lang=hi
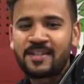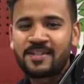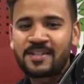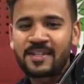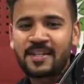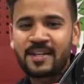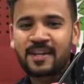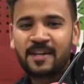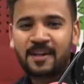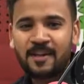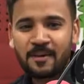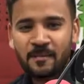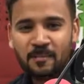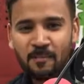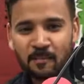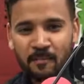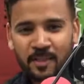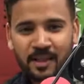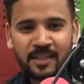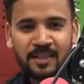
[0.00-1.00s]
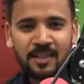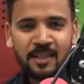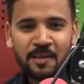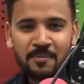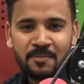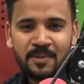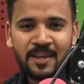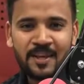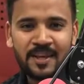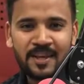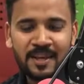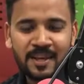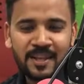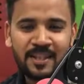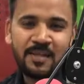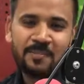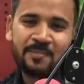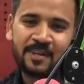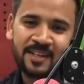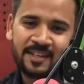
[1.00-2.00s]
नीचे मतलब की
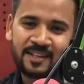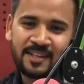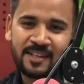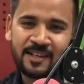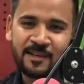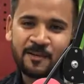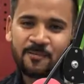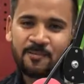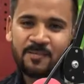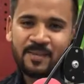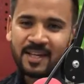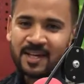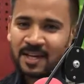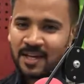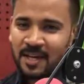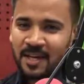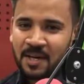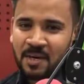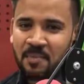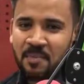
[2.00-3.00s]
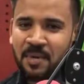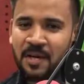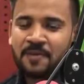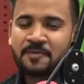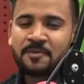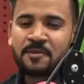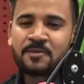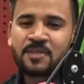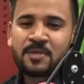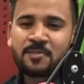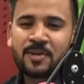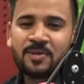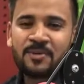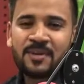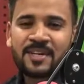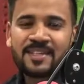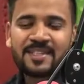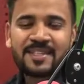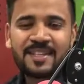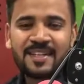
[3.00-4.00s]
नदी बहती है माय एफ से मैं
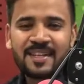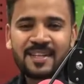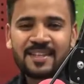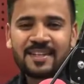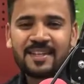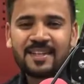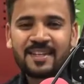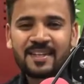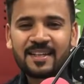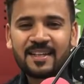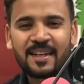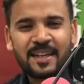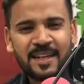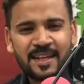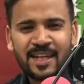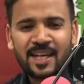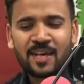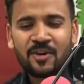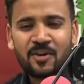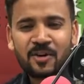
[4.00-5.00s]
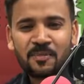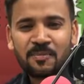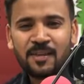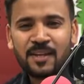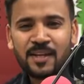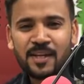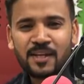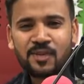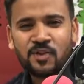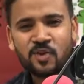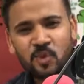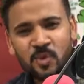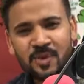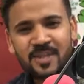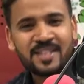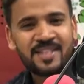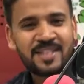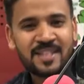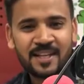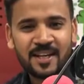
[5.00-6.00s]
हूं आरजे कार्तिक लेकर आया हूं आपके लिए एक
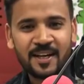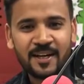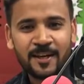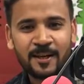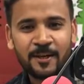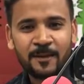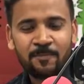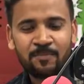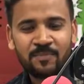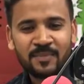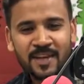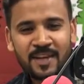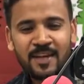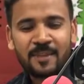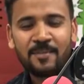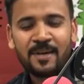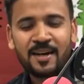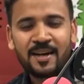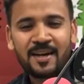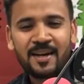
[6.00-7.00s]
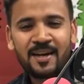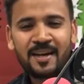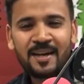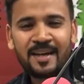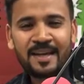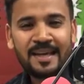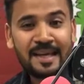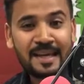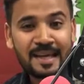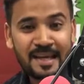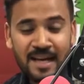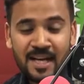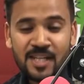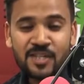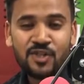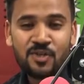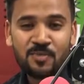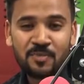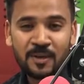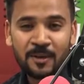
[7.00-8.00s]
छोटी सी कहानी एक बार एक
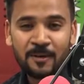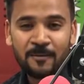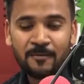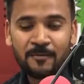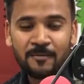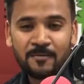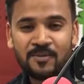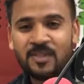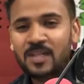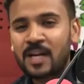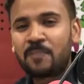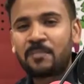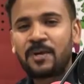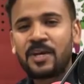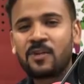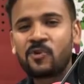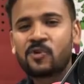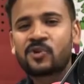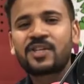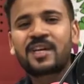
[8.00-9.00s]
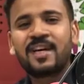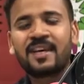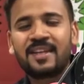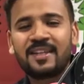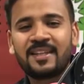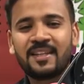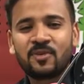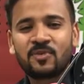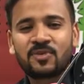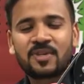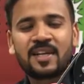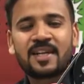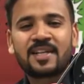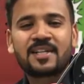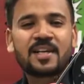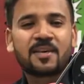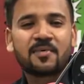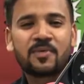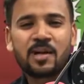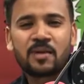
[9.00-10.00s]
राज्य में जहां बड़ी खुशहाली थी उसके
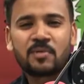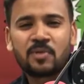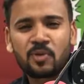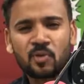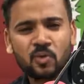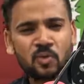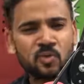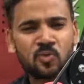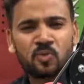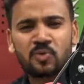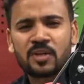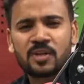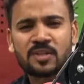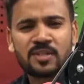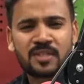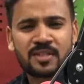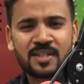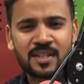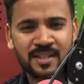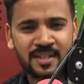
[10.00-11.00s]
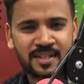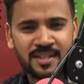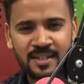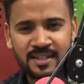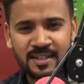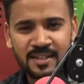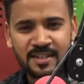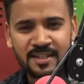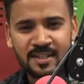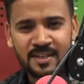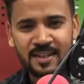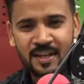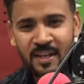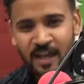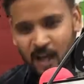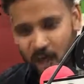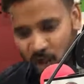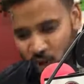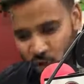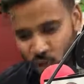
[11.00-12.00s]
राजा के बारे में दूर दूर तक चर्चा की जाती थी
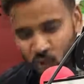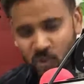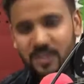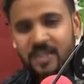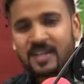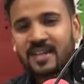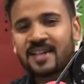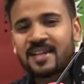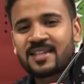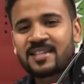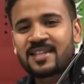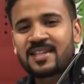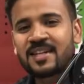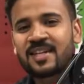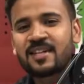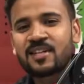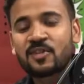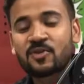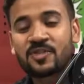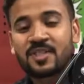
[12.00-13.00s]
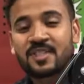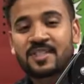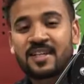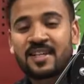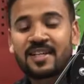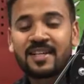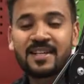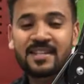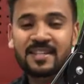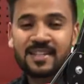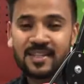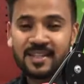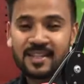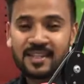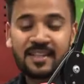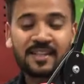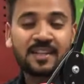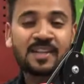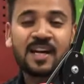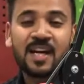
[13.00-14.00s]
दूसरे राज्य के राजा उससे सीखना
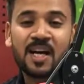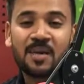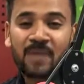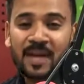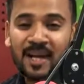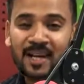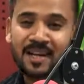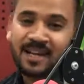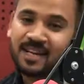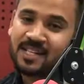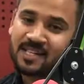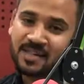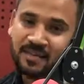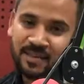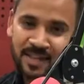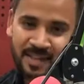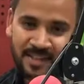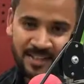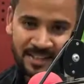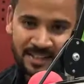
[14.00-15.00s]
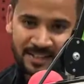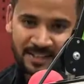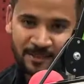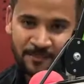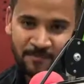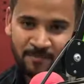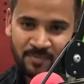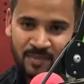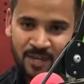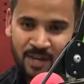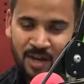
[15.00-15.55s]
चाहते थे इतना कमाल का राजा वहां रहता था